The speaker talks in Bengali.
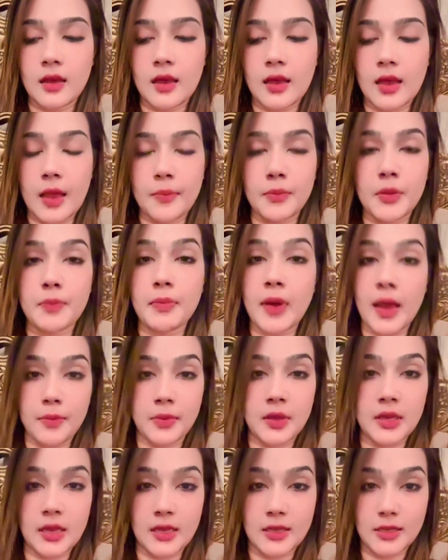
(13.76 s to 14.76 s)
আমি
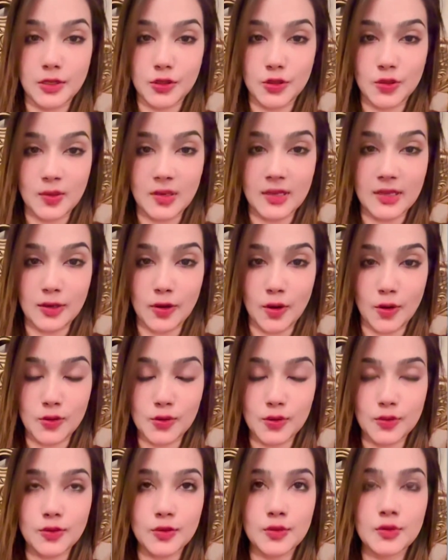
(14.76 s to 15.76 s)
ভাবি নাই আসলে
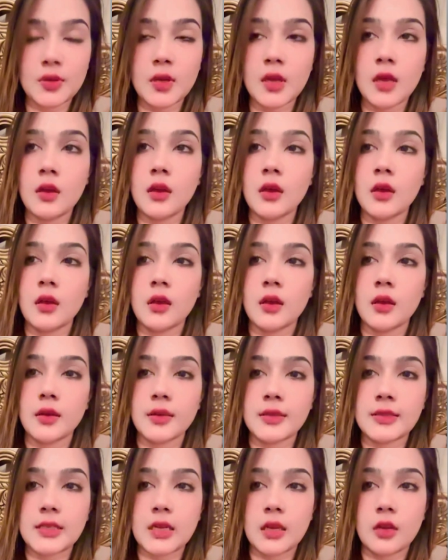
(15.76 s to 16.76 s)
কখনো
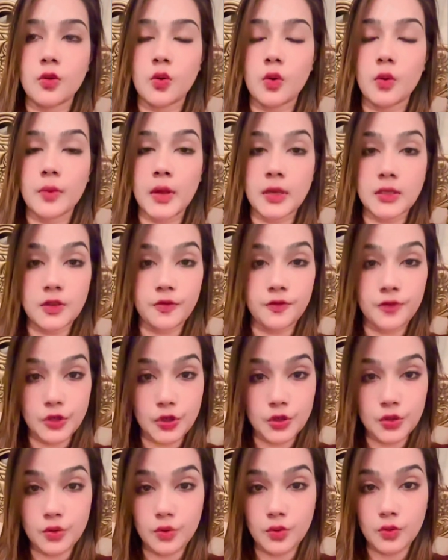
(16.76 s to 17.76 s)
যে এরকম একটা
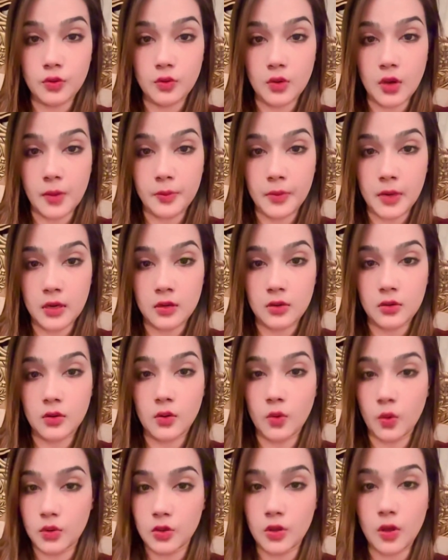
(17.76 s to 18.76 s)
ভিডিও আমার
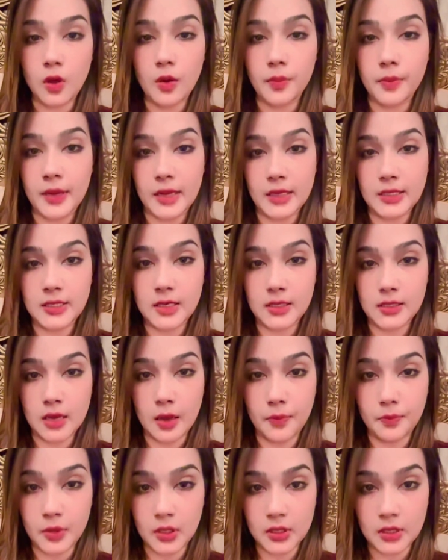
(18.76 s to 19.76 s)
করতে হবে সেটা
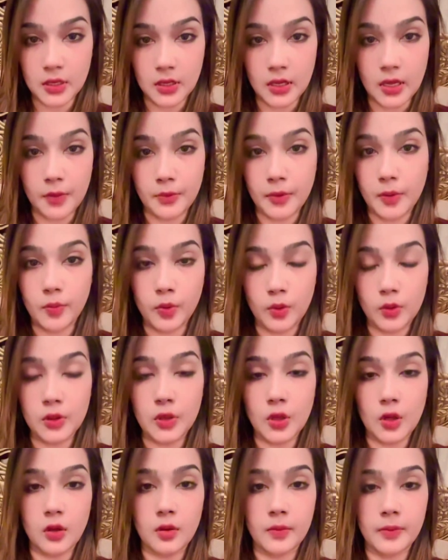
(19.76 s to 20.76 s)
আপনাদেরকে আমার বলতে
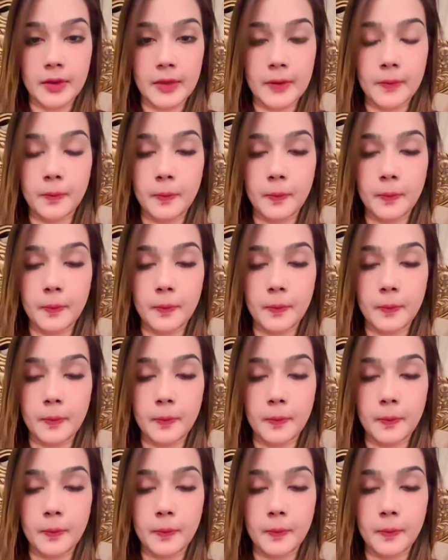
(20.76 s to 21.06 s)
হবে